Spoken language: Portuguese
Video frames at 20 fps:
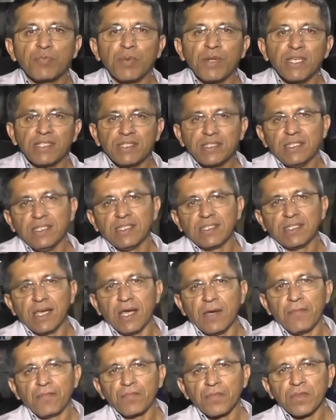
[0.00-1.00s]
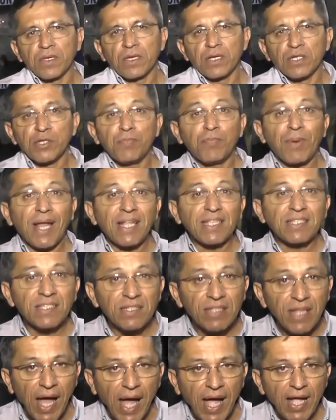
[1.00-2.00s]
precisa. De
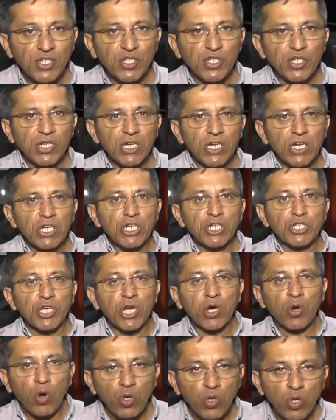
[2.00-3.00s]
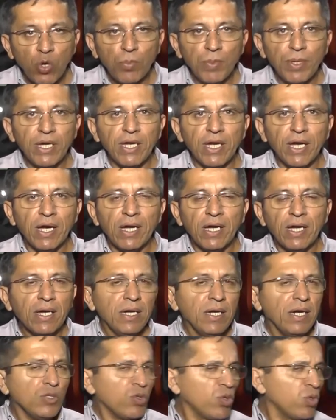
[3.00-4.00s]
praticidade, de economia
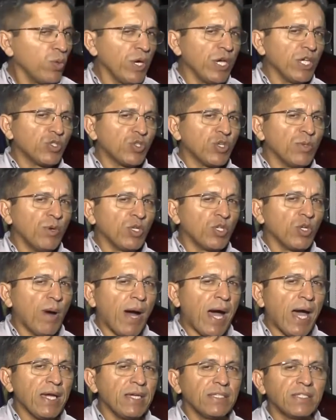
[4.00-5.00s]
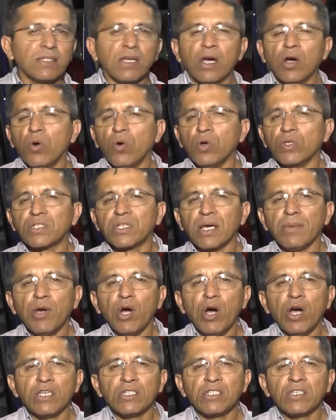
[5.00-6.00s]
e tudo isso e muito mais, os
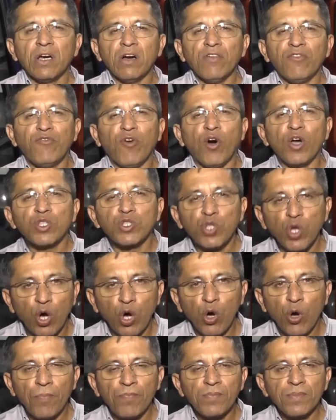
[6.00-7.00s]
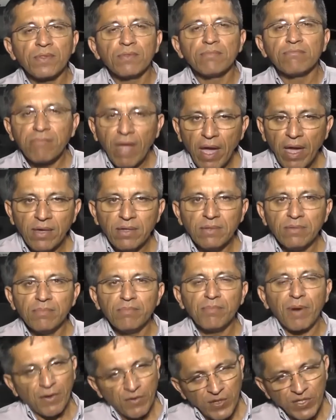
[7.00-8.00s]
caminhões Foton bem
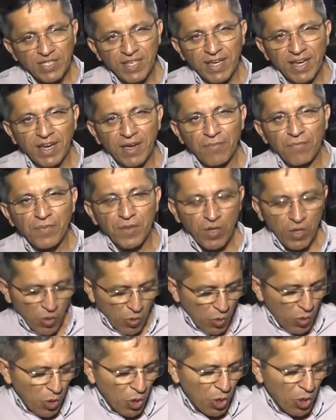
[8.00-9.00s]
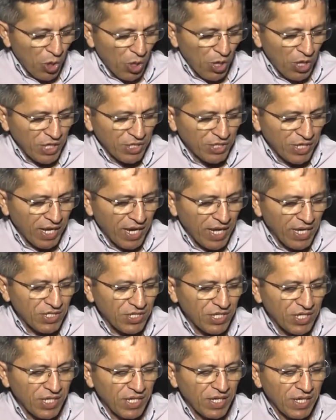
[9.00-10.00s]
para você. O
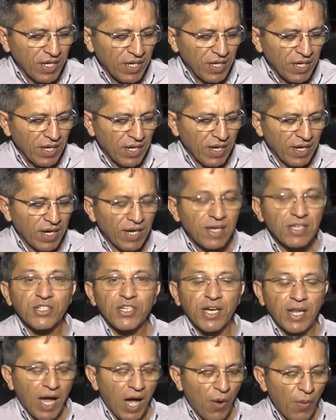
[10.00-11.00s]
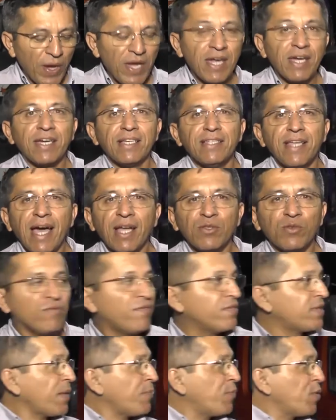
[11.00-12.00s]
gerente é, geral Henrique Neto,
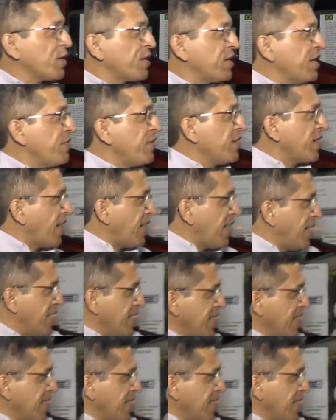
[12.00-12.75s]
está por aqui, vem cá,